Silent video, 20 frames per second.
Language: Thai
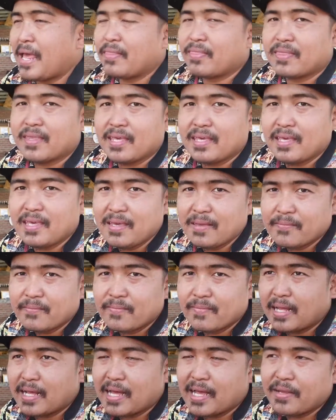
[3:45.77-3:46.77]
8สี
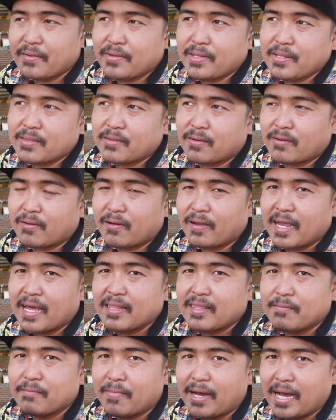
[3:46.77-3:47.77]
ราคาอยู่ที่
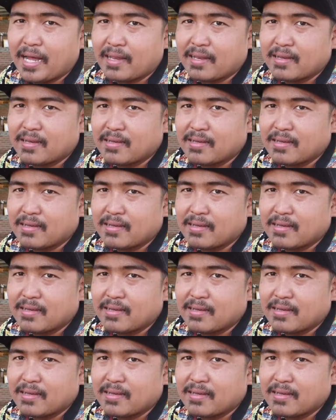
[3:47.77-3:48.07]
250 บาท